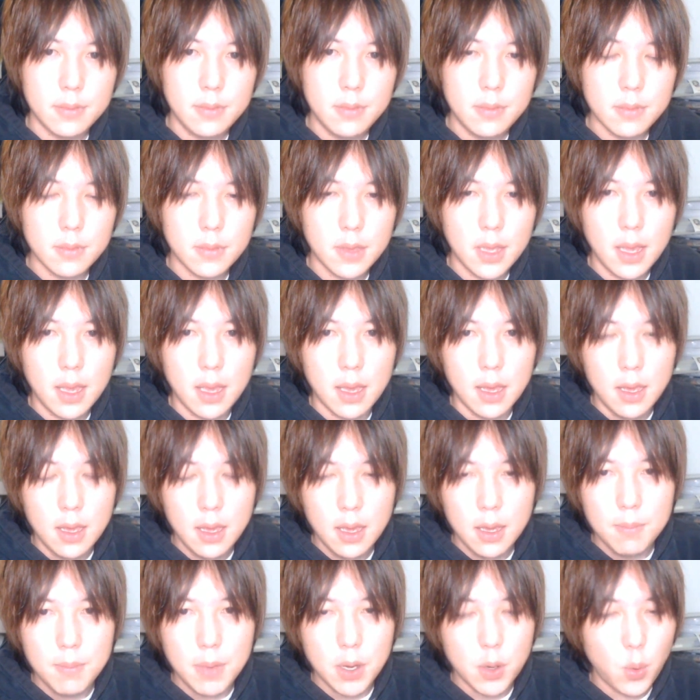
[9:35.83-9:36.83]
で、
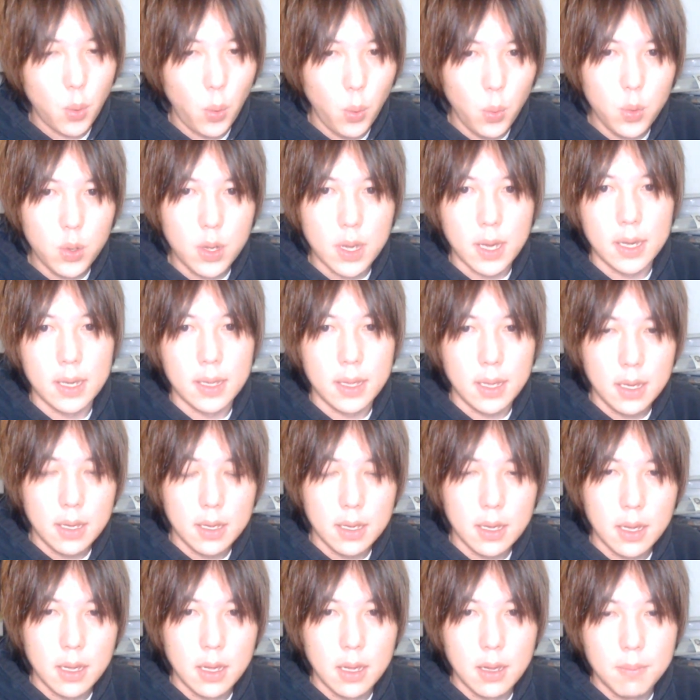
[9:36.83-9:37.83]
まあ、今回ね、
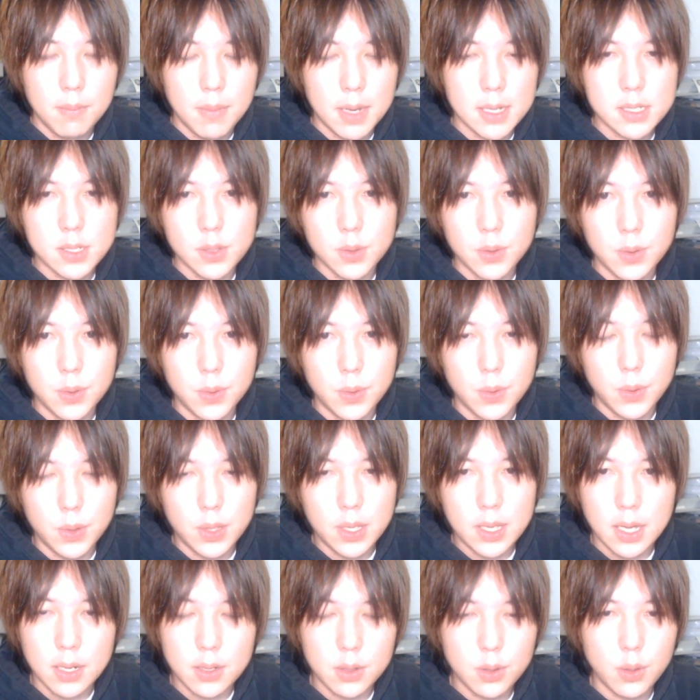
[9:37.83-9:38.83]
まあ、その
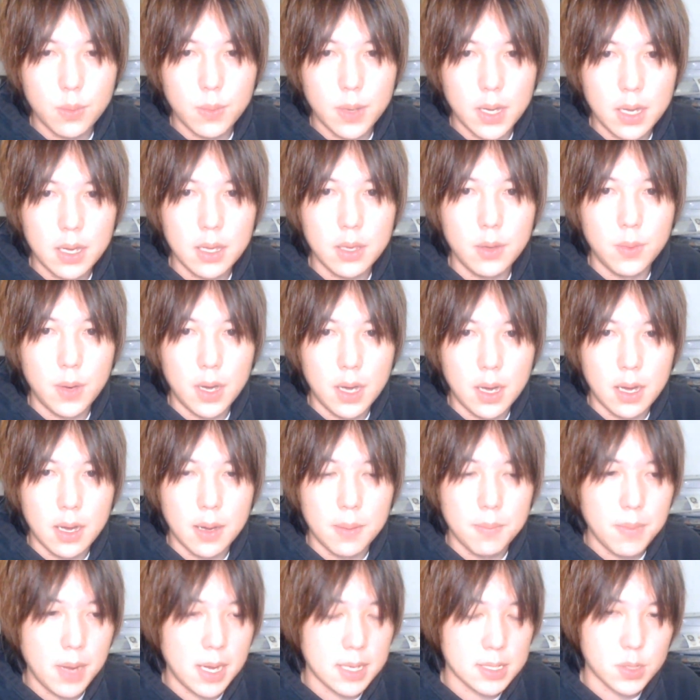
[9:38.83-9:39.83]
光の場合
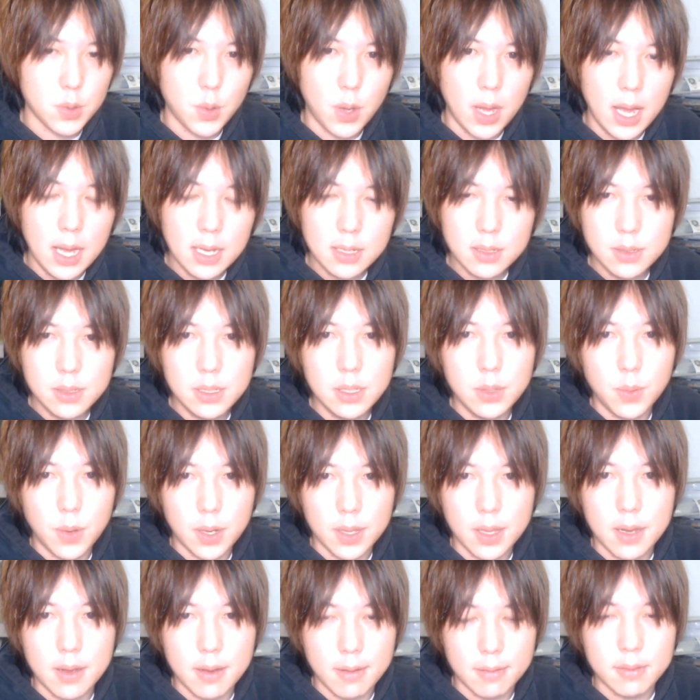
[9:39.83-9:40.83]
は、まあ、その悪意は
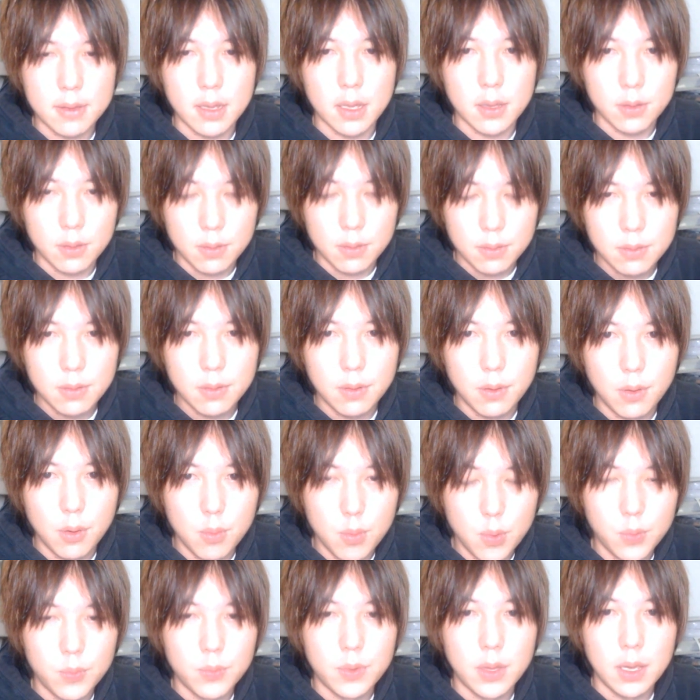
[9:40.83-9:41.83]
なかったと
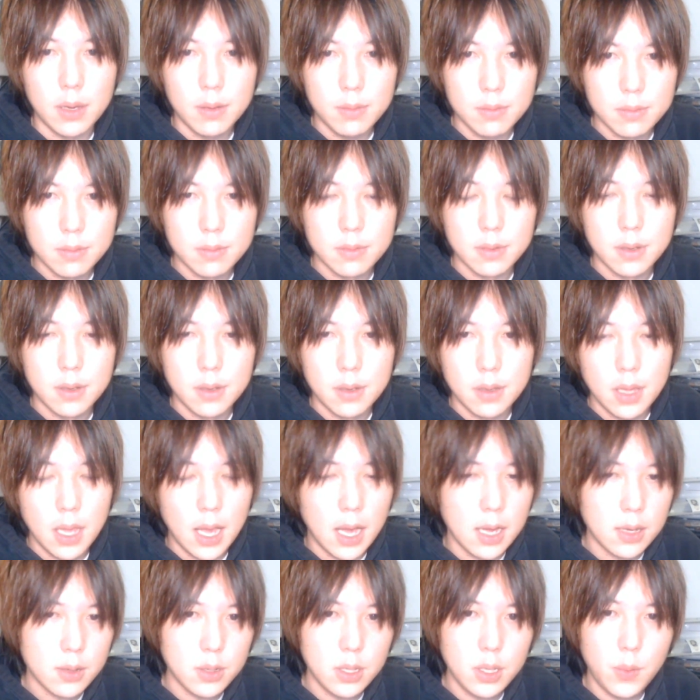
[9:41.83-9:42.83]
思うんだよ。で
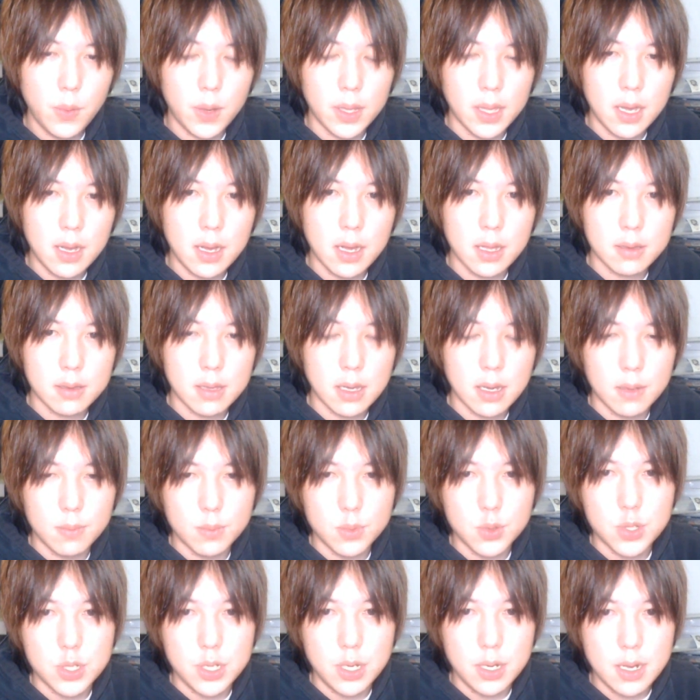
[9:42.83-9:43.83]
悪意はなかったか
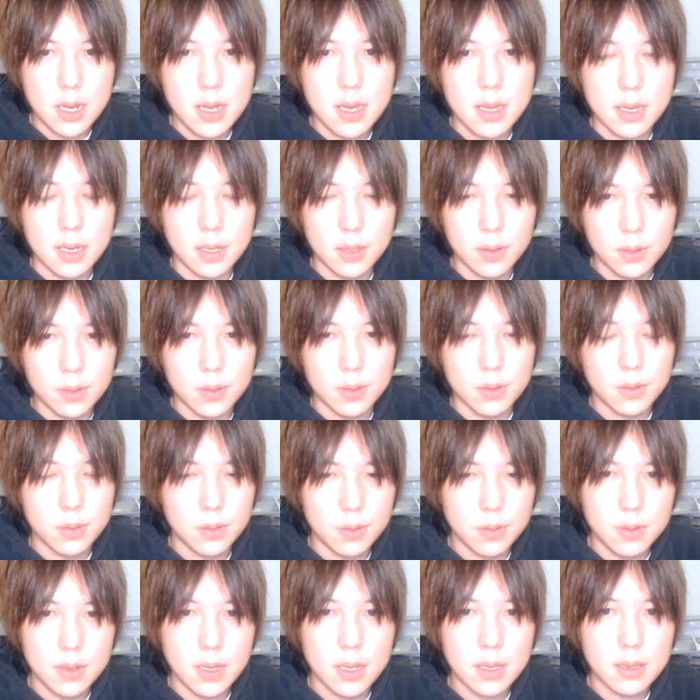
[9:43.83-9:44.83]
もしれないけど
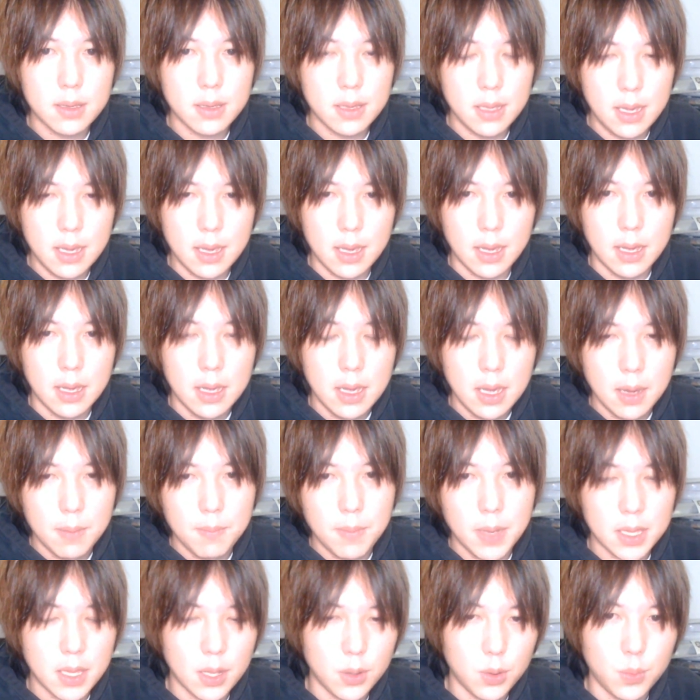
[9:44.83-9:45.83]
こうやって、
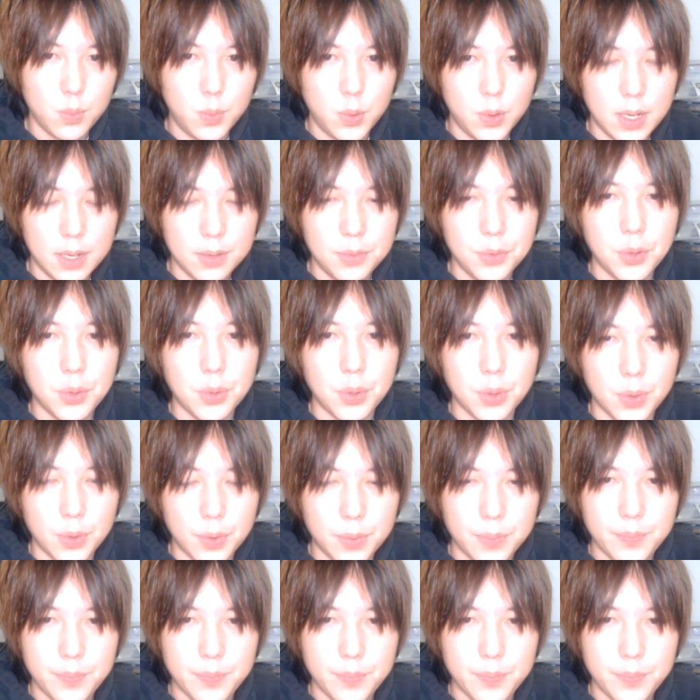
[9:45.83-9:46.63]
まあ、他のブランドとの、